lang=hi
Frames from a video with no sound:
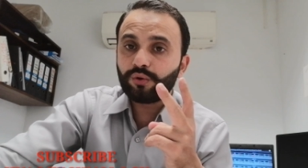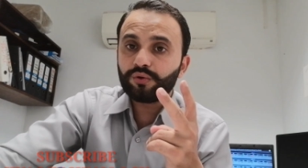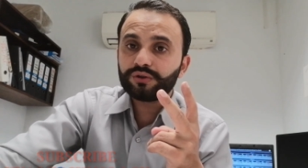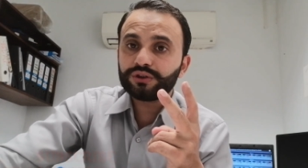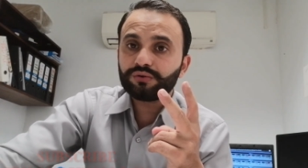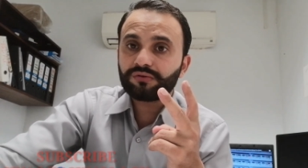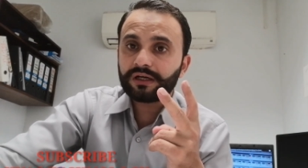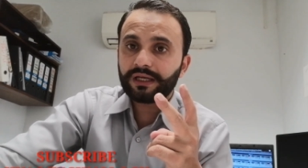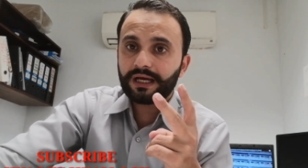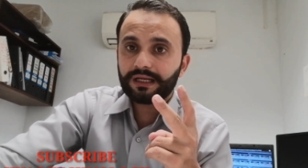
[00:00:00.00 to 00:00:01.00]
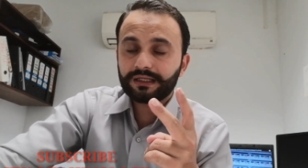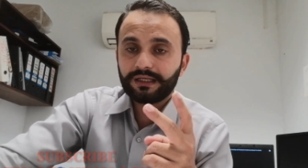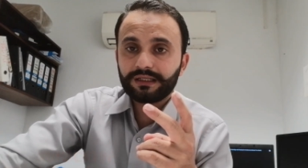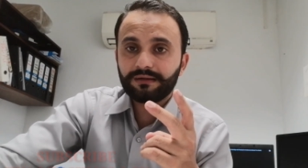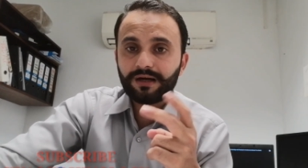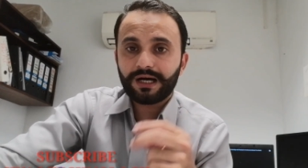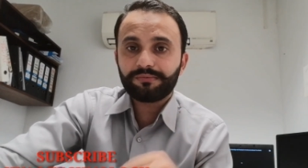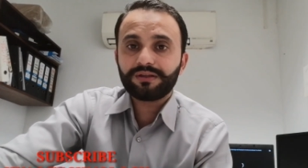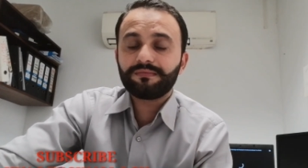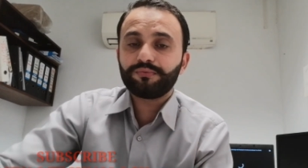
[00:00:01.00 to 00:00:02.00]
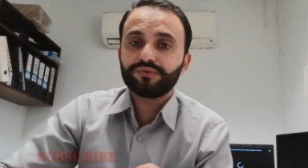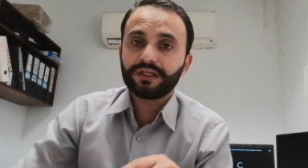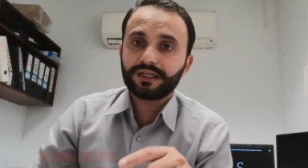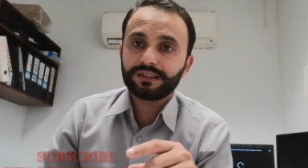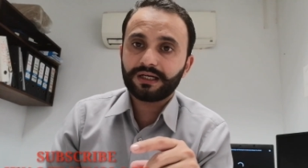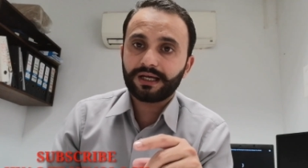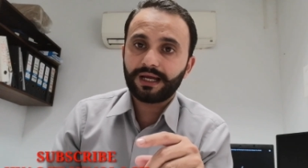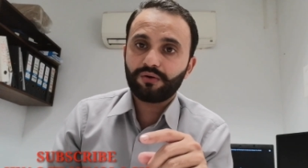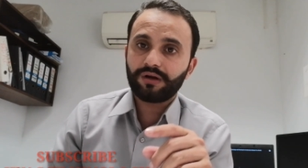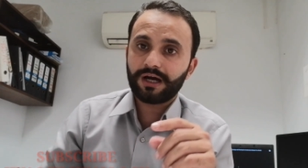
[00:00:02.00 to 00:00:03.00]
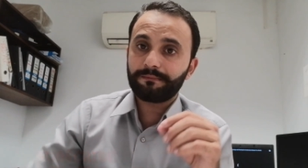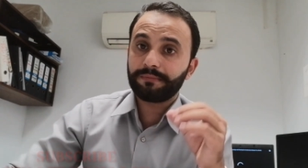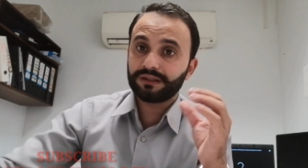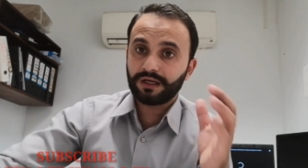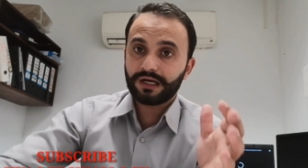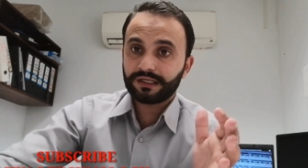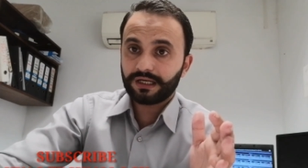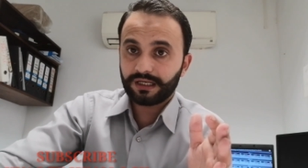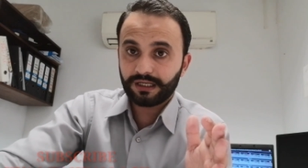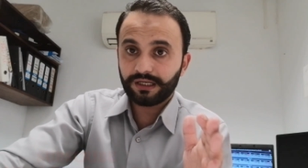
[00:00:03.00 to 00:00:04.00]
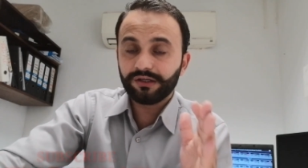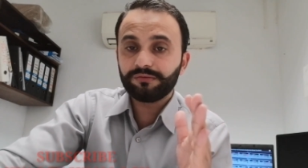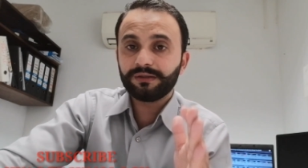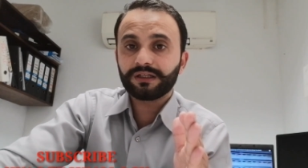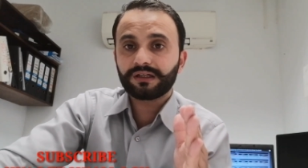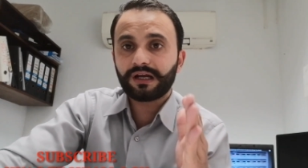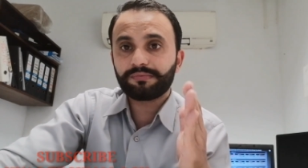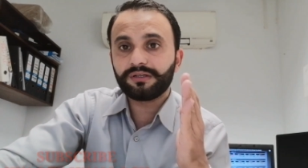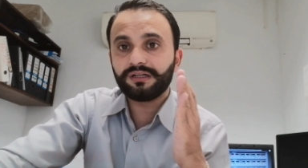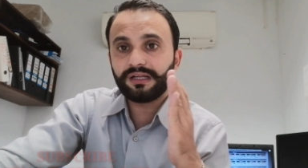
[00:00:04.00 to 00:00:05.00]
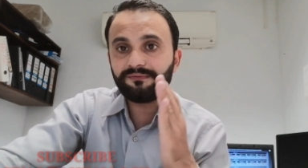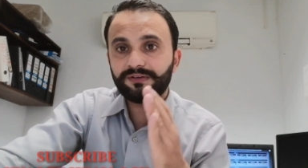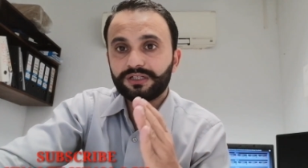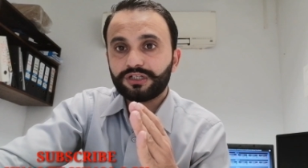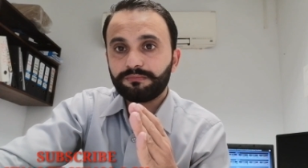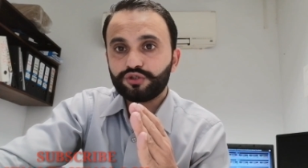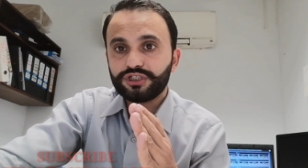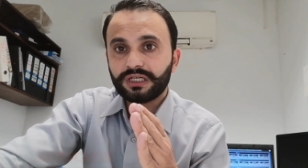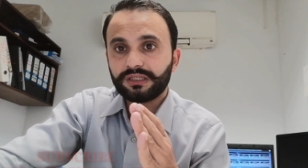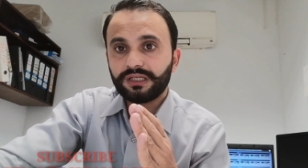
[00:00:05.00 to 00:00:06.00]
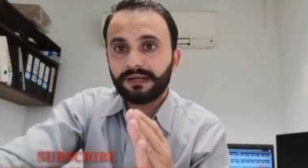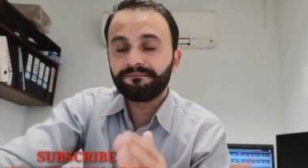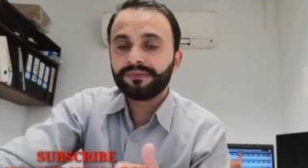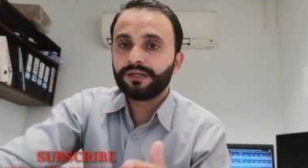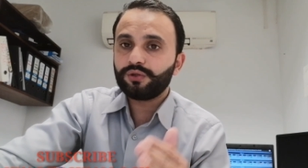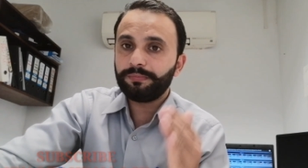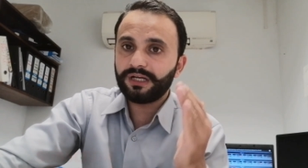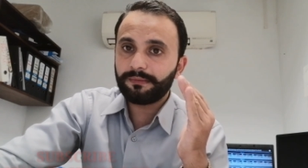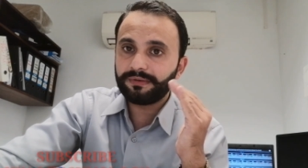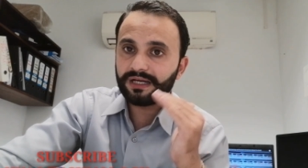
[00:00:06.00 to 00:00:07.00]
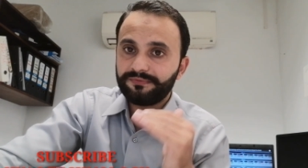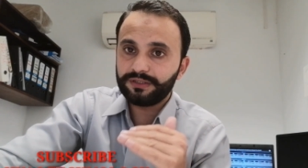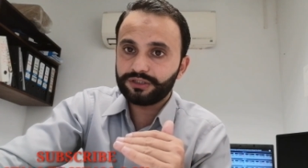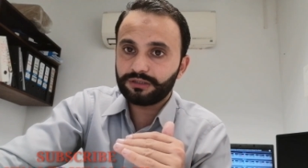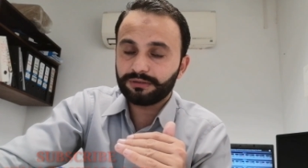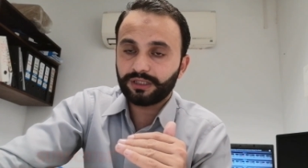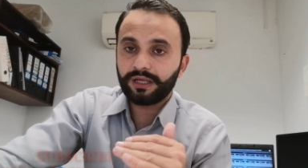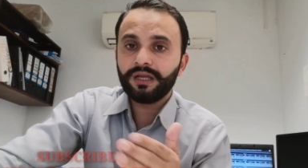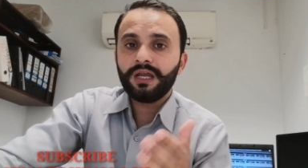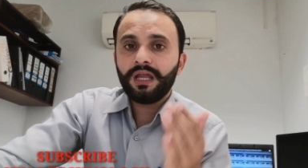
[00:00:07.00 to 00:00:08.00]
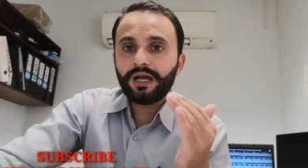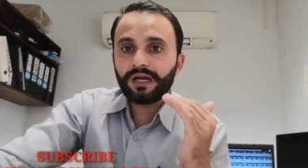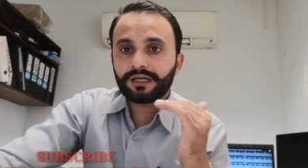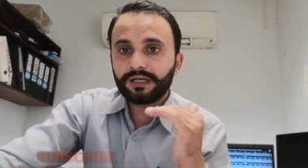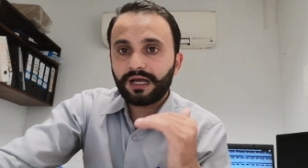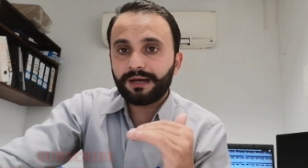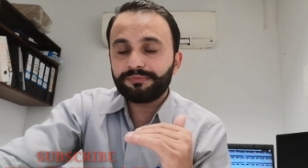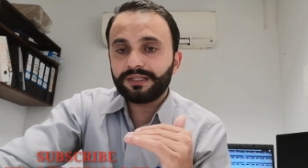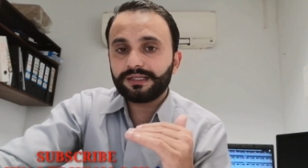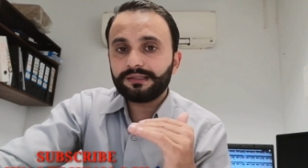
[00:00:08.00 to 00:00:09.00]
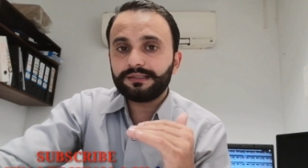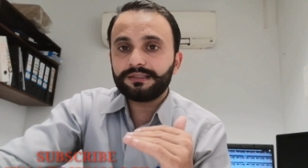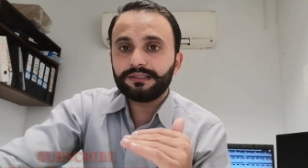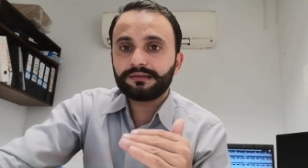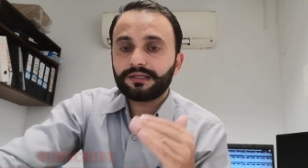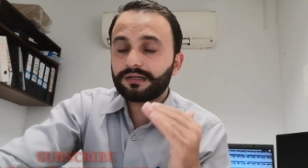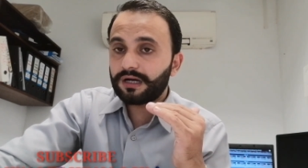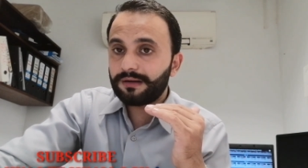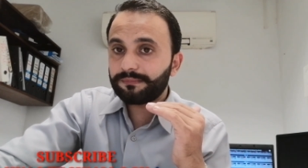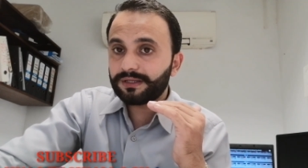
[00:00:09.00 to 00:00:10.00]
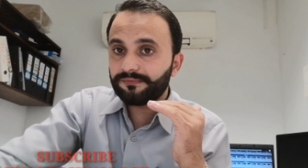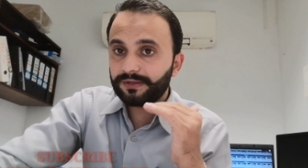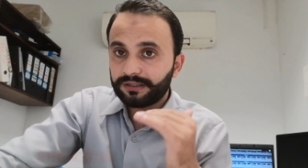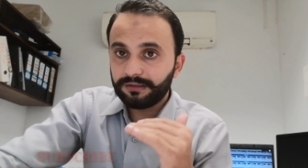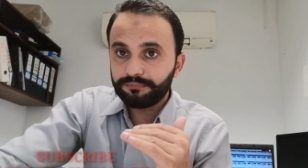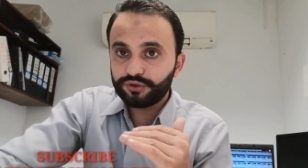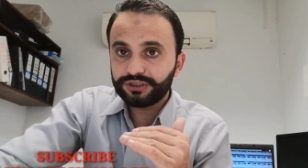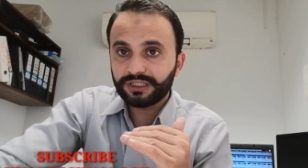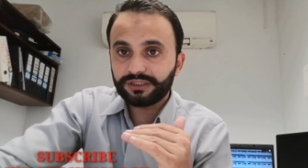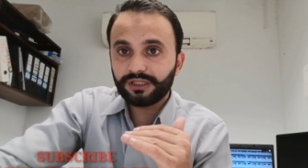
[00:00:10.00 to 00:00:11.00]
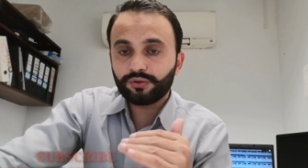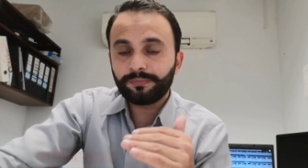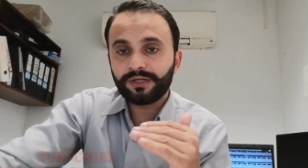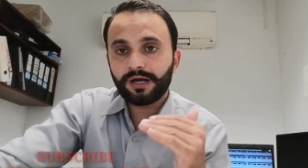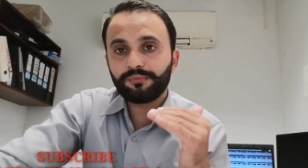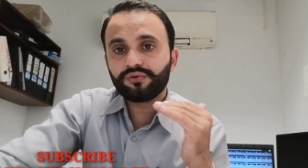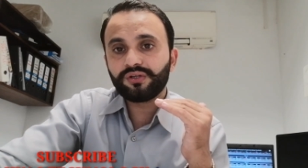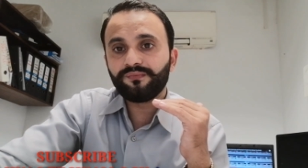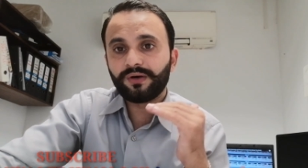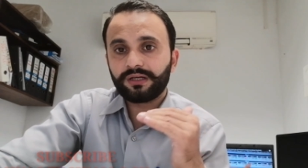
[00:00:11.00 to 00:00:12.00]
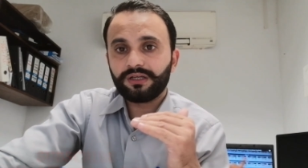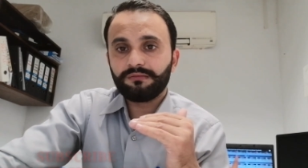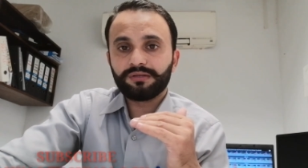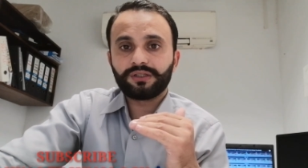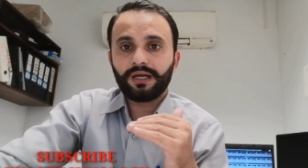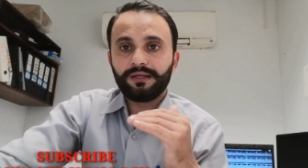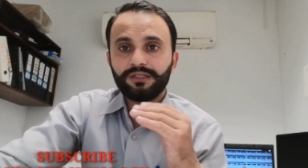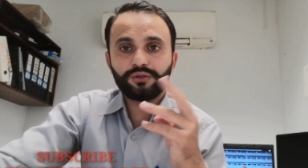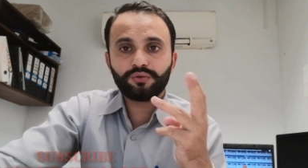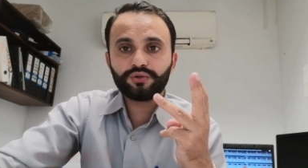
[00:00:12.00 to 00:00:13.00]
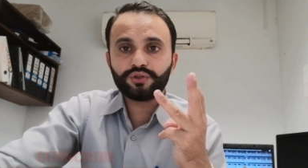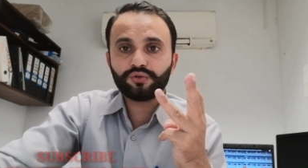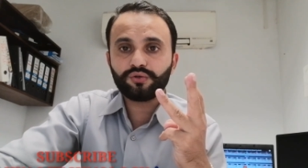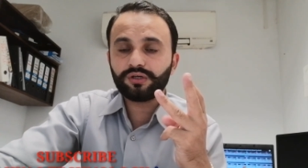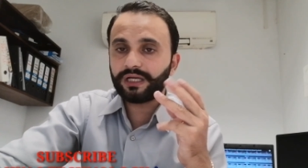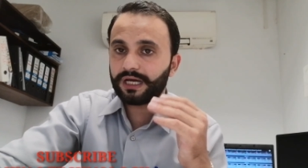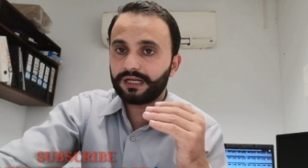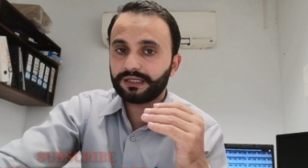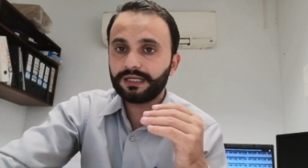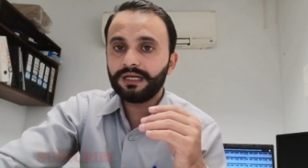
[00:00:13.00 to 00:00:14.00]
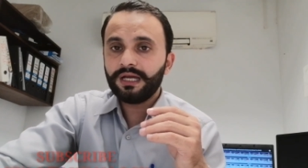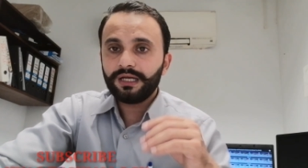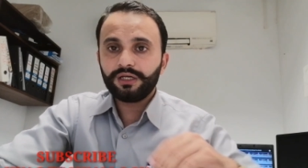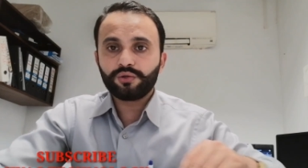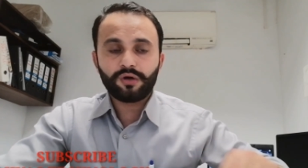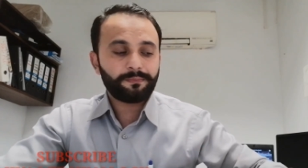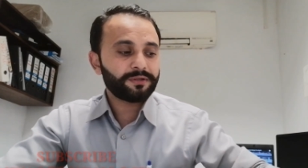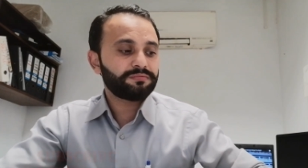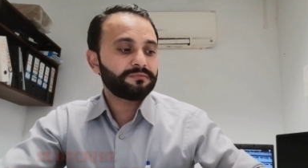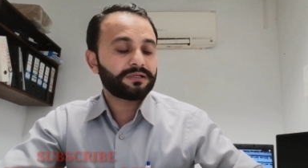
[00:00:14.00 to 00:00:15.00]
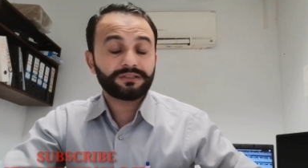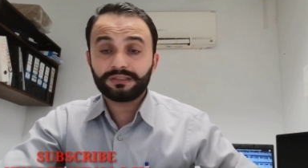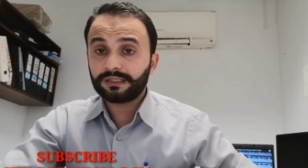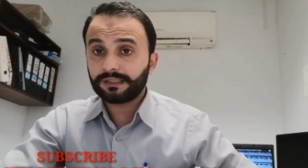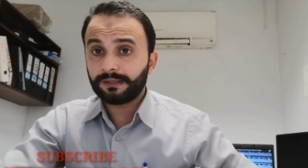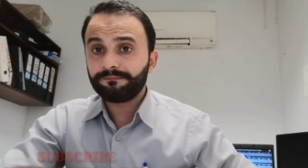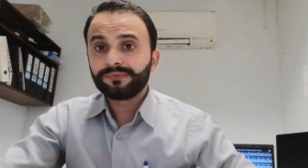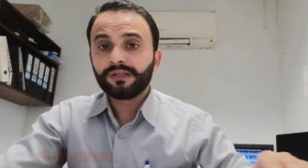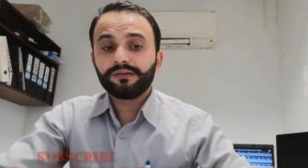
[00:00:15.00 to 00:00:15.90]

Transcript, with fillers: दोनों चीज़ों का ख्याल रखें कि आपसे पूछा क्या जा रहा है और आप बता क्या रहे हैं इट्स मीन कि अगर आपसे डेफिनेशन पूछी जाती है तो फिर आप डेफिनेशन बताएं अगर आपसे किसी चीज़ के काम के वर्किंग पूछी जाती है तो फिर आप उसकी वर्किंग बताएं ये दोनों चीज़ों को ख्याल रखें इनको आपस में मर्ज ना करें